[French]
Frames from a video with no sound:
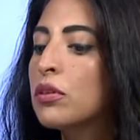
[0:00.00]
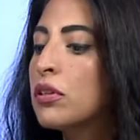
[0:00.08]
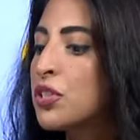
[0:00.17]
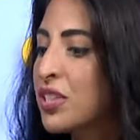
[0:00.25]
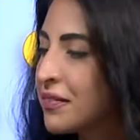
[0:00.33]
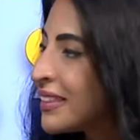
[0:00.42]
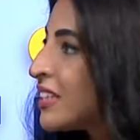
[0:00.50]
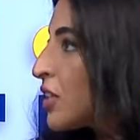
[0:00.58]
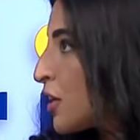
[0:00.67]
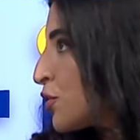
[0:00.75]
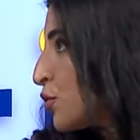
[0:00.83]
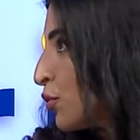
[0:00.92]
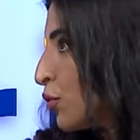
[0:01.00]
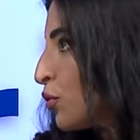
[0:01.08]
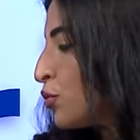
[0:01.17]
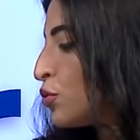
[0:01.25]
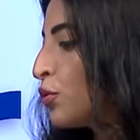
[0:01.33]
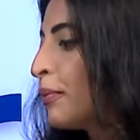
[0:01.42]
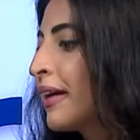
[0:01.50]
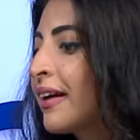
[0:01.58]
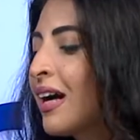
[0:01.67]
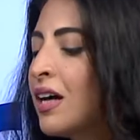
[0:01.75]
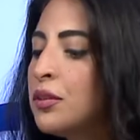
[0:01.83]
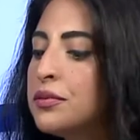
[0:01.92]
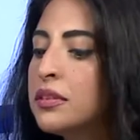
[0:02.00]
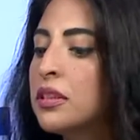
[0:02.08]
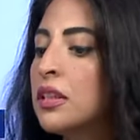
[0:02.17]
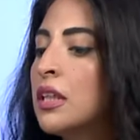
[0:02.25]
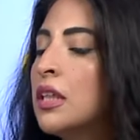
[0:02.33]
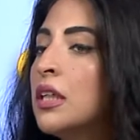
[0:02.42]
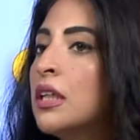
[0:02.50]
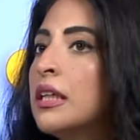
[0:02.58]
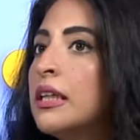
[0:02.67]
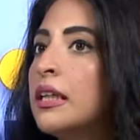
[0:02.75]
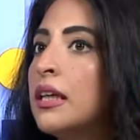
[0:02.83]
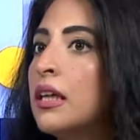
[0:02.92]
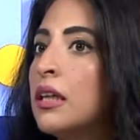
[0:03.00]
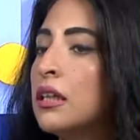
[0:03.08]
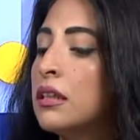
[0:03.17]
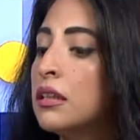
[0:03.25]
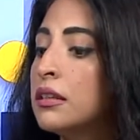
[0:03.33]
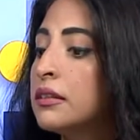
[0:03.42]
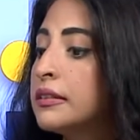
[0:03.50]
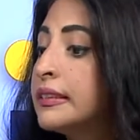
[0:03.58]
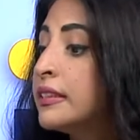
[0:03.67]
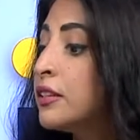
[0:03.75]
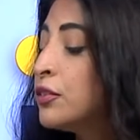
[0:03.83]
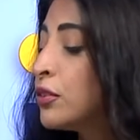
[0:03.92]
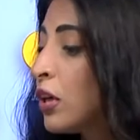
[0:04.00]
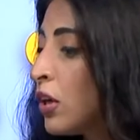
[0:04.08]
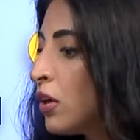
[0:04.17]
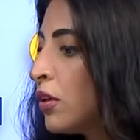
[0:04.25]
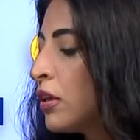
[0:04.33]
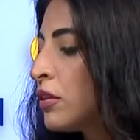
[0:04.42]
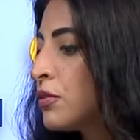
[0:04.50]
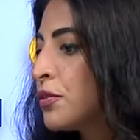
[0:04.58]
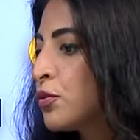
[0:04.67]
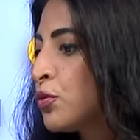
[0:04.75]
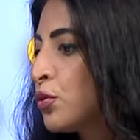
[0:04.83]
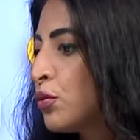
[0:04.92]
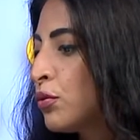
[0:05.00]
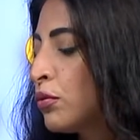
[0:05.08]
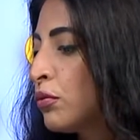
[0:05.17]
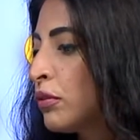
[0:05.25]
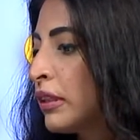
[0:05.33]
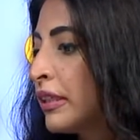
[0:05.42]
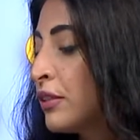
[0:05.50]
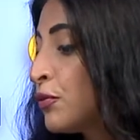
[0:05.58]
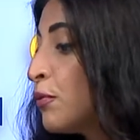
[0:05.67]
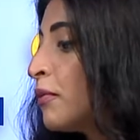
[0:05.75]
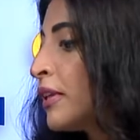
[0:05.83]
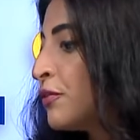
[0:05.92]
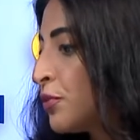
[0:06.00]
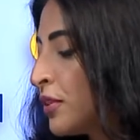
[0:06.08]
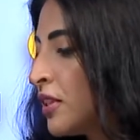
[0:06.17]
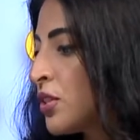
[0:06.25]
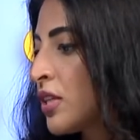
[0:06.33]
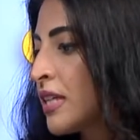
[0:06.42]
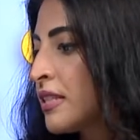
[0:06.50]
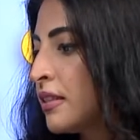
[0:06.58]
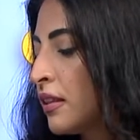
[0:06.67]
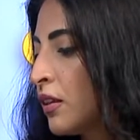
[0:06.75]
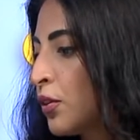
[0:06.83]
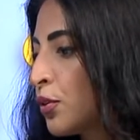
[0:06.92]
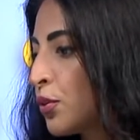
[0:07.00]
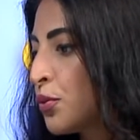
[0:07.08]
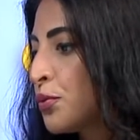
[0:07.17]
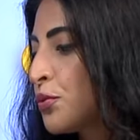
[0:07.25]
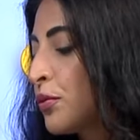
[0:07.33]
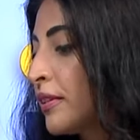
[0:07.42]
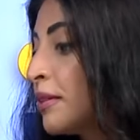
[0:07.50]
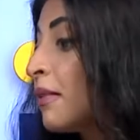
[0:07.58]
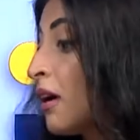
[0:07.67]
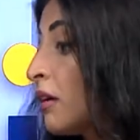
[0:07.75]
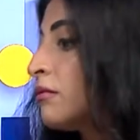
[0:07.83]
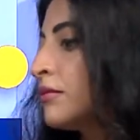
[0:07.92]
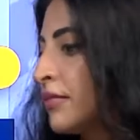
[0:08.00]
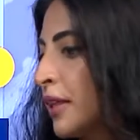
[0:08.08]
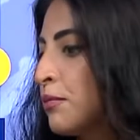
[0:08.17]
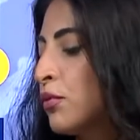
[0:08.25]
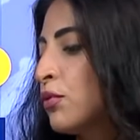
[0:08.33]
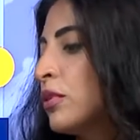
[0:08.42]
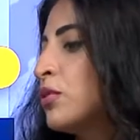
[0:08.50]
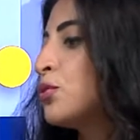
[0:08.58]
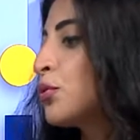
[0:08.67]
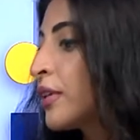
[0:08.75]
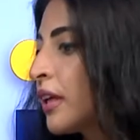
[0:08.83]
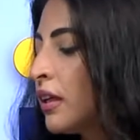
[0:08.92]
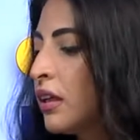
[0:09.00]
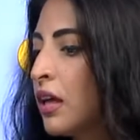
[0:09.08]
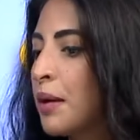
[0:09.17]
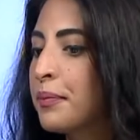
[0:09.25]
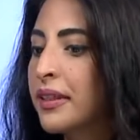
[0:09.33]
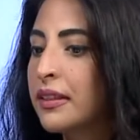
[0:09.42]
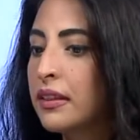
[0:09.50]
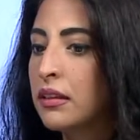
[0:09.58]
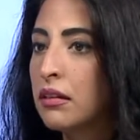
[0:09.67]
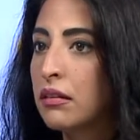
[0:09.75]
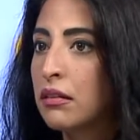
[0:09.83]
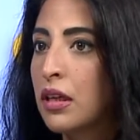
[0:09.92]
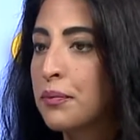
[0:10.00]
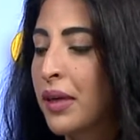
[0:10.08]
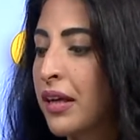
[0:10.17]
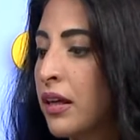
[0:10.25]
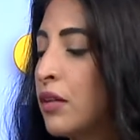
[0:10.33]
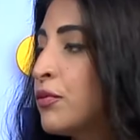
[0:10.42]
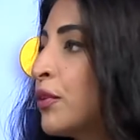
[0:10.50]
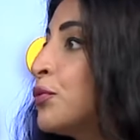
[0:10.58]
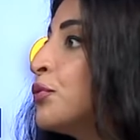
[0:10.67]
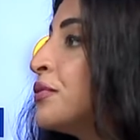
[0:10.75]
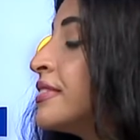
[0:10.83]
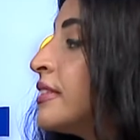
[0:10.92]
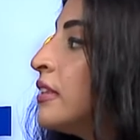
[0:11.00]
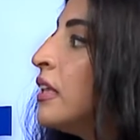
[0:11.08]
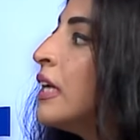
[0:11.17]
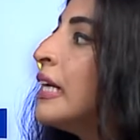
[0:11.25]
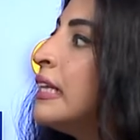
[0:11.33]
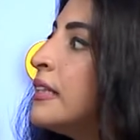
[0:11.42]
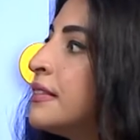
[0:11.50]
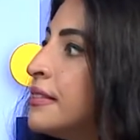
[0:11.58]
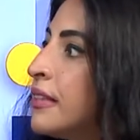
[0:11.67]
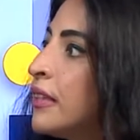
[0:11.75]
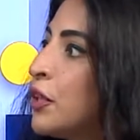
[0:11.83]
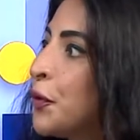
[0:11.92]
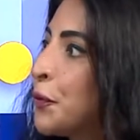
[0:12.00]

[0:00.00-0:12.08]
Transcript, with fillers: mhm. j'avais déjà ce, ce background. Euh, sinon, je, il, faut, il, faut, déjà dire que ce qui m'a vraiment euh, choqué après, euh, après avoir venu ici, mhm. c'est